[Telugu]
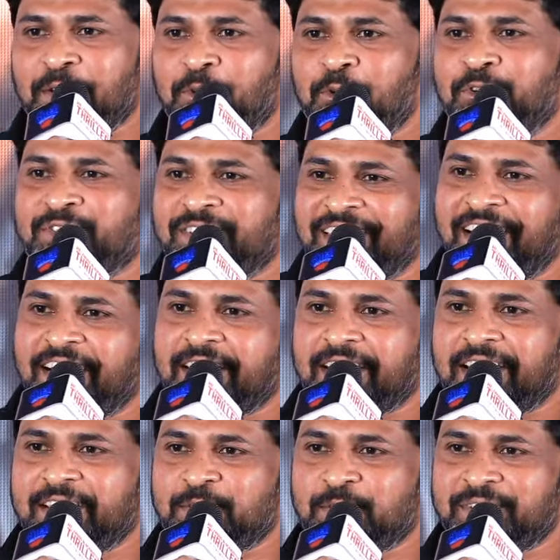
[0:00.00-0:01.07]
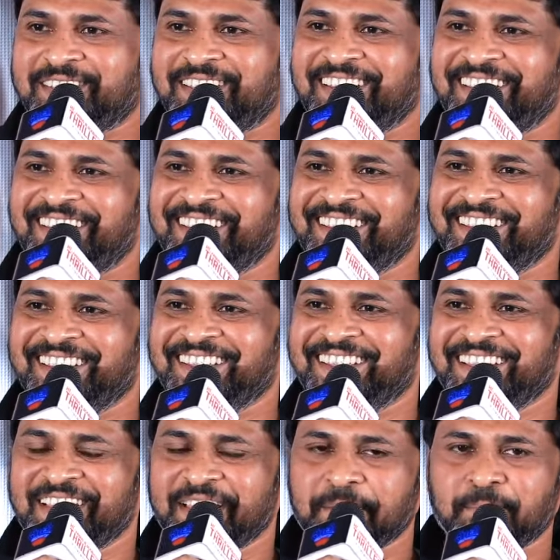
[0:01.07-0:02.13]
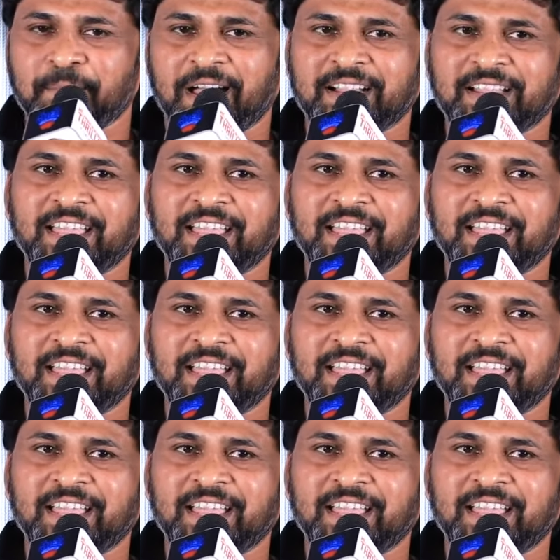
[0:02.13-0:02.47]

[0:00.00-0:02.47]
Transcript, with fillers: అనుకోవచ్చు థియేటర్కి వెళ్ళి చూస్తే బాగా